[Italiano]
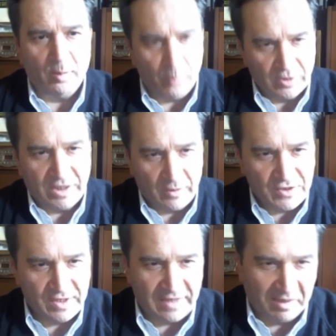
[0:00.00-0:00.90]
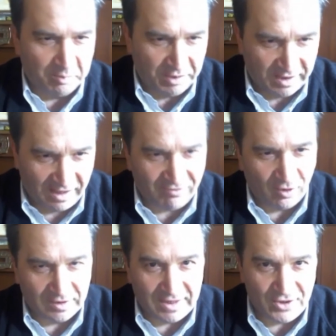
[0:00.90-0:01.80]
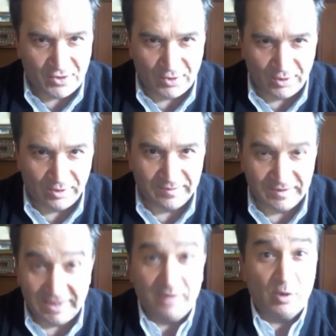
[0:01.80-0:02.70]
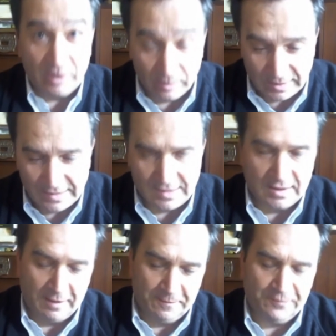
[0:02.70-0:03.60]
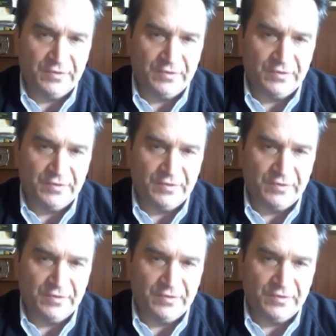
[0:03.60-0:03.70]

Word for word: Pure di questi tempi a volte ci sono delle buone notizie.